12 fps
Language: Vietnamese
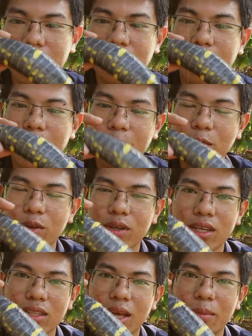Nếu bạn muốn
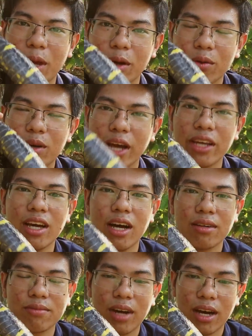à, tìm hiểu kỹ
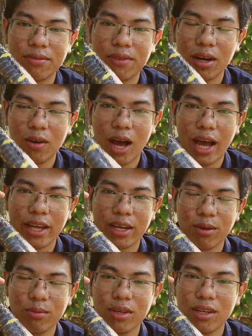hơn về phân loài
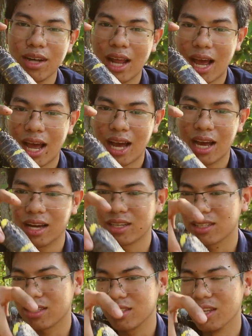cũng như
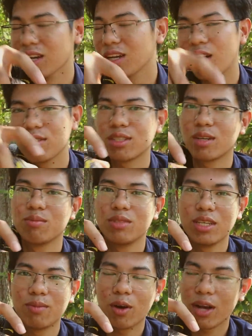là những con trong
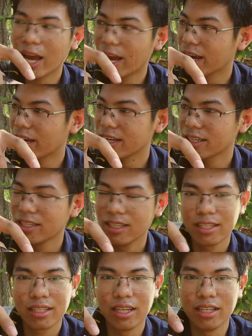Chiboga
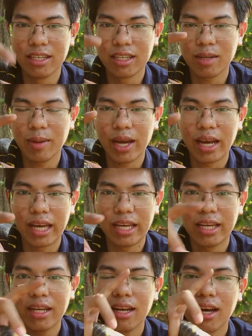thì các bạn
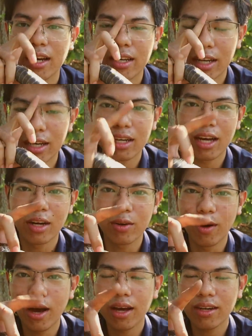hãy lên à,
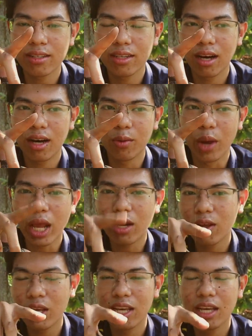kênh của anh à, Nguyễn
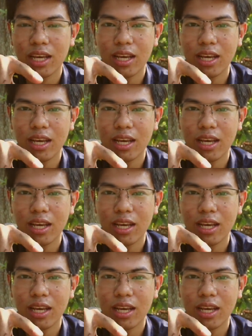Anh Duy,